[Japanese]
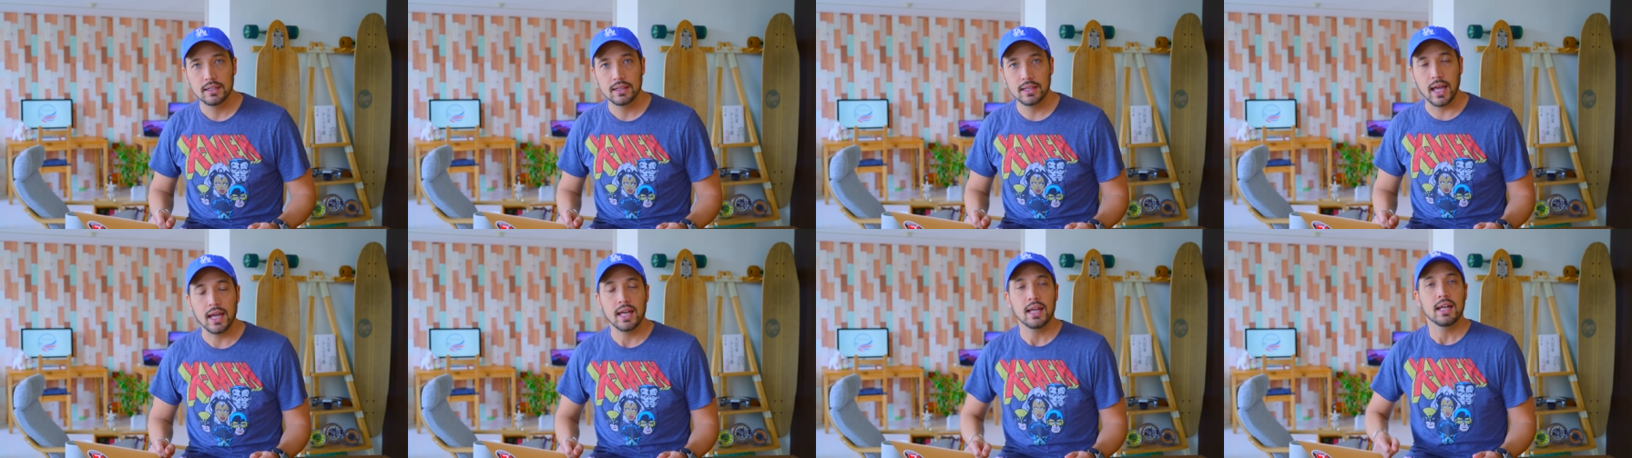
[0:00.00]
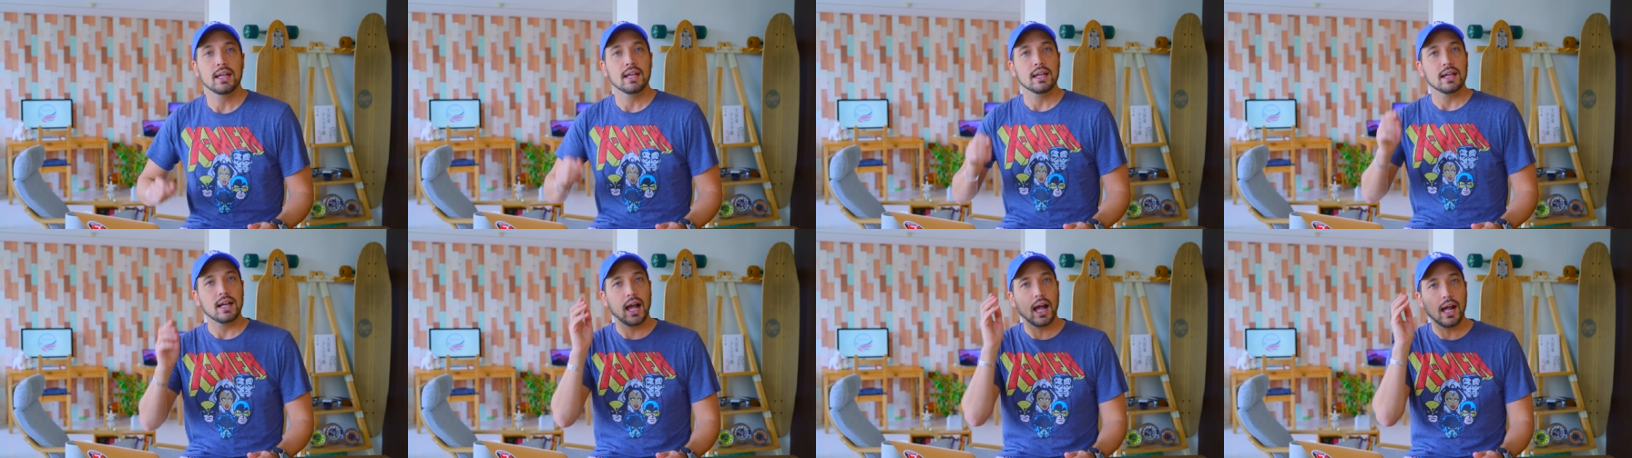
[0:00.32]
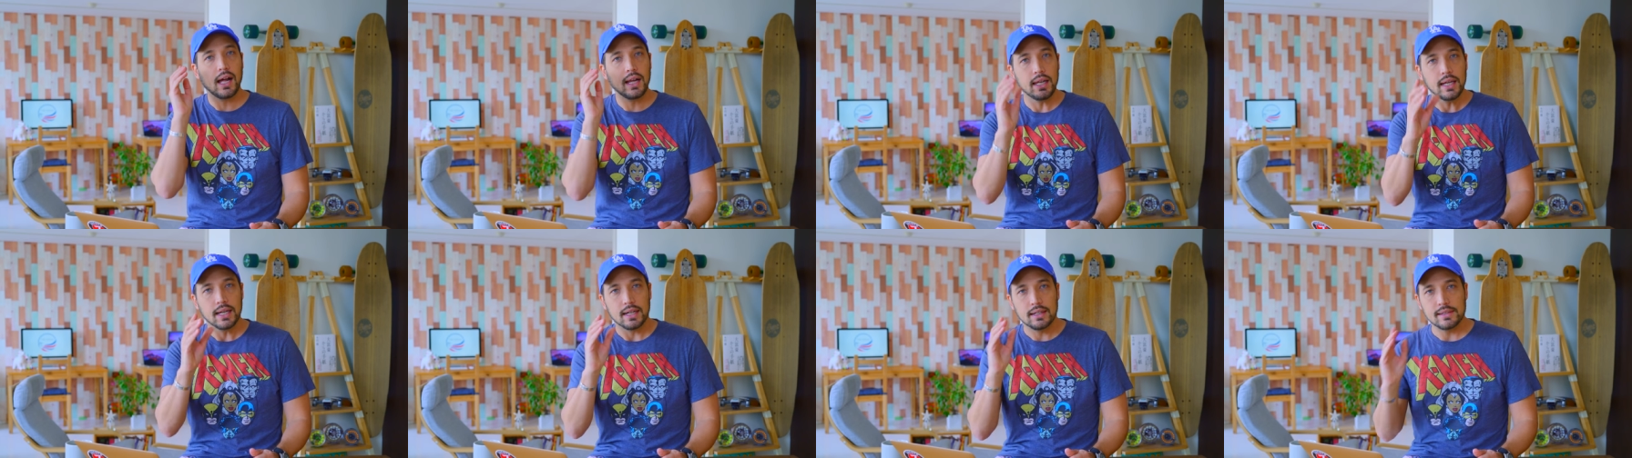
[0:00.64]
で、
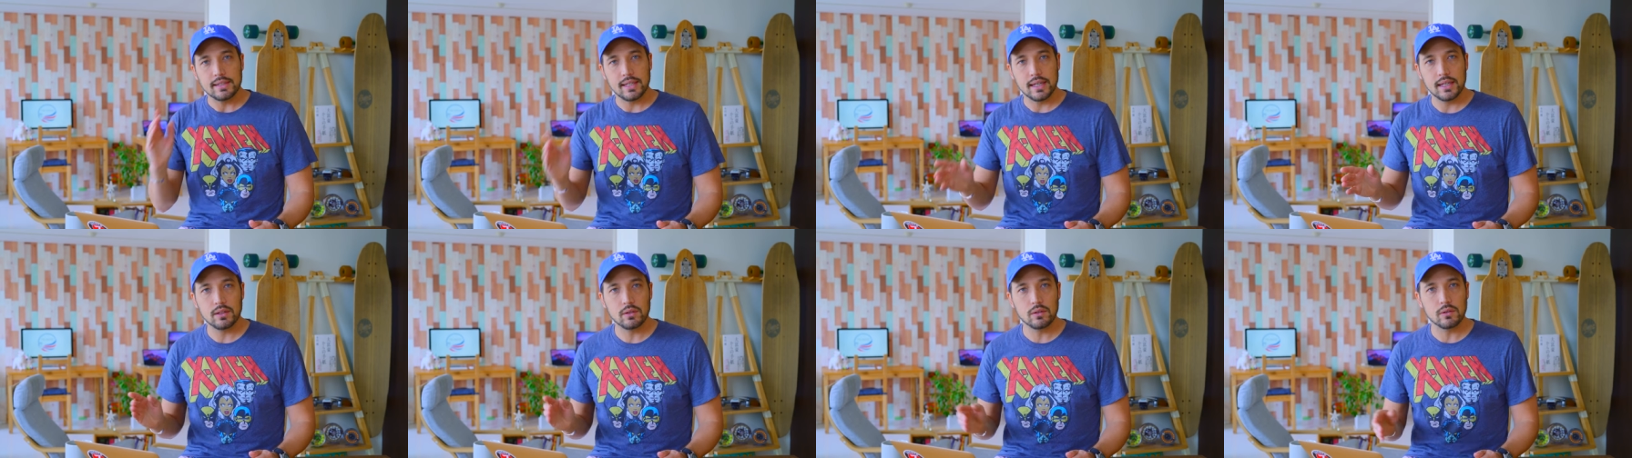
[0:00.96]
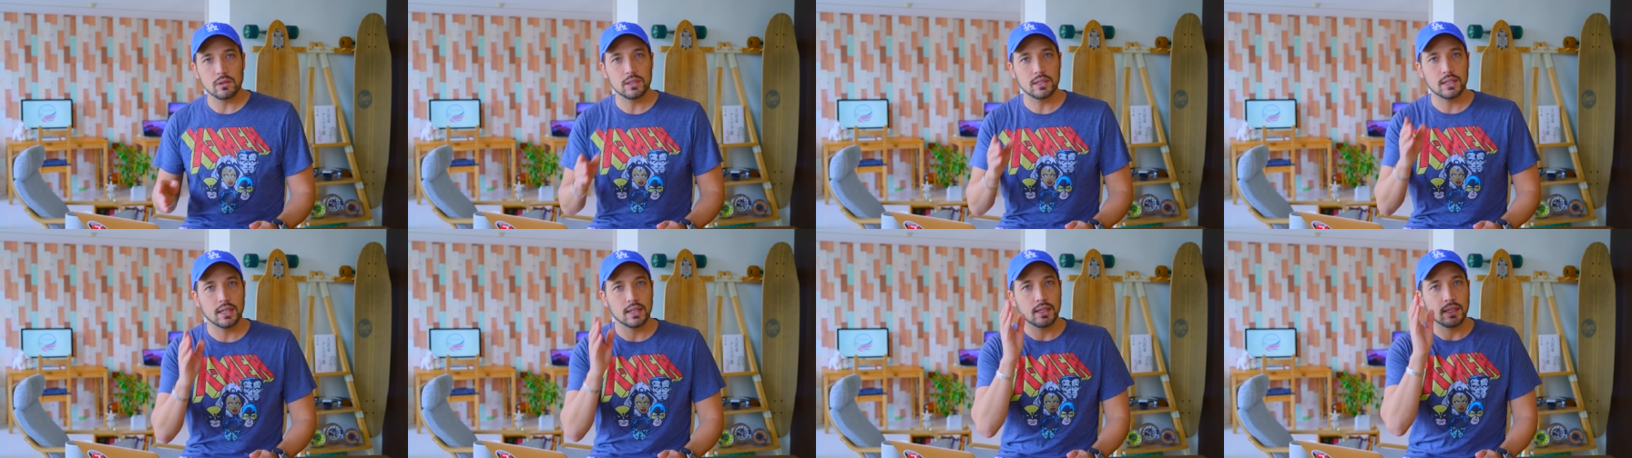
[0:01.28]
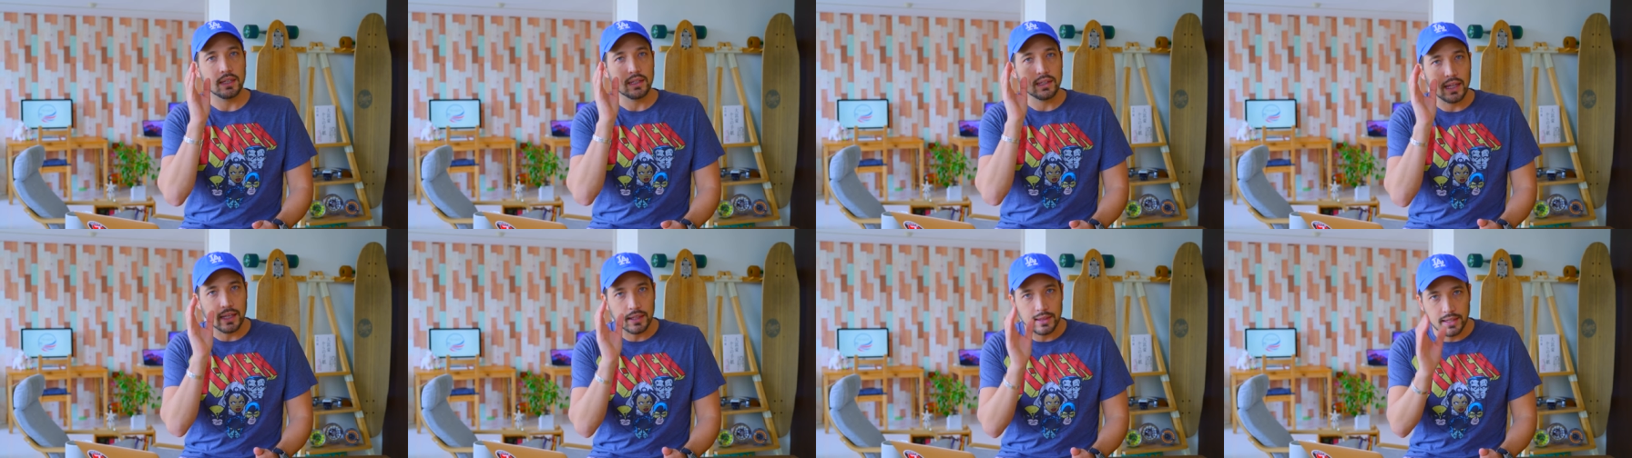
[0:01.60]
彼が成功し
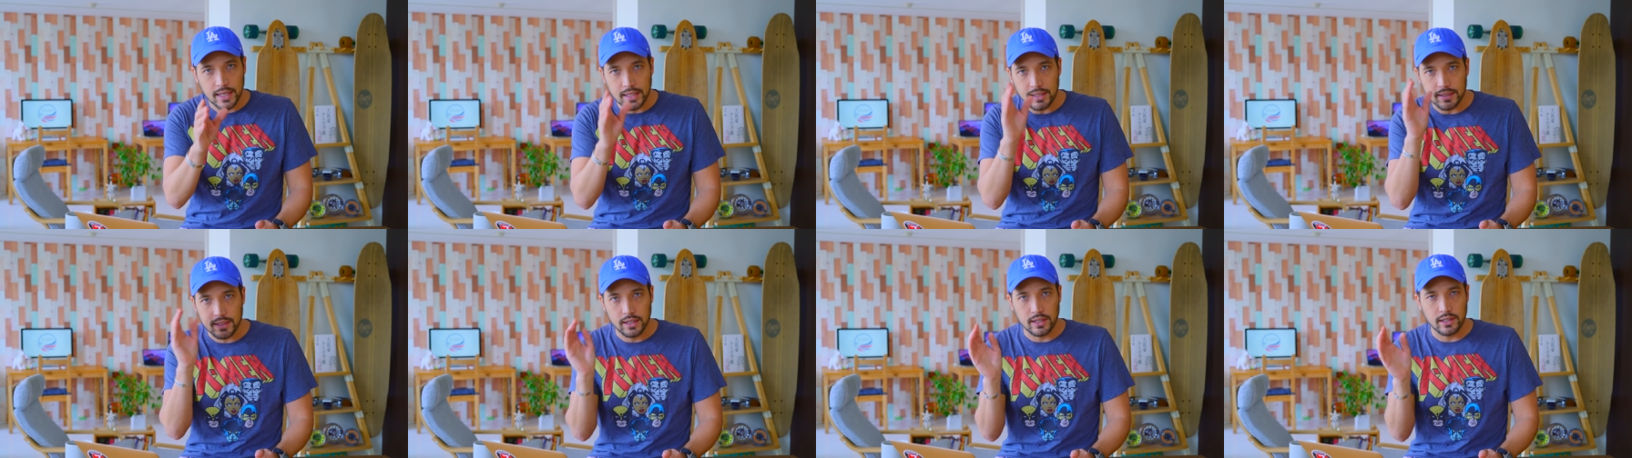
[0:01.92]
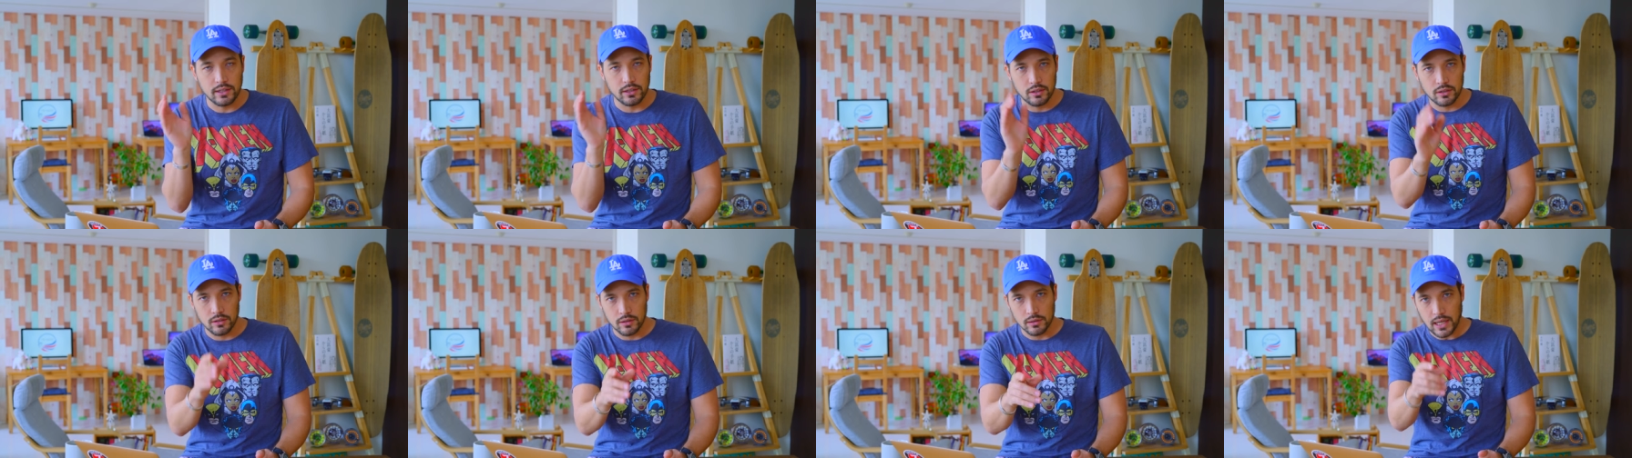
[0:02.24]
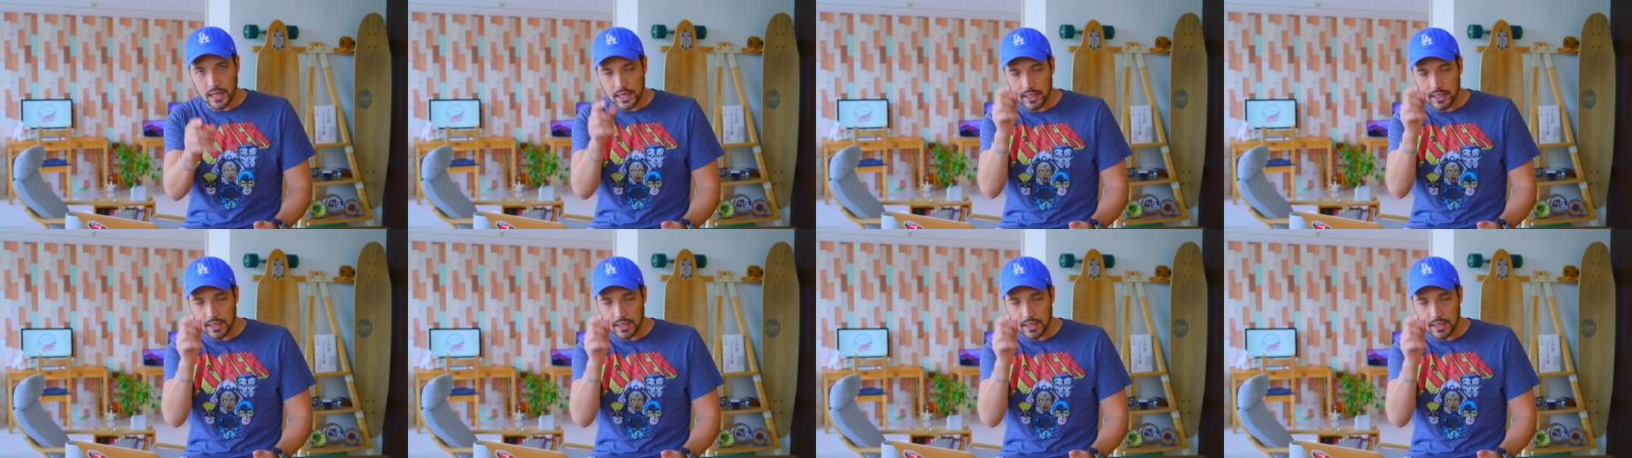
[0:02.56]
てできた理由、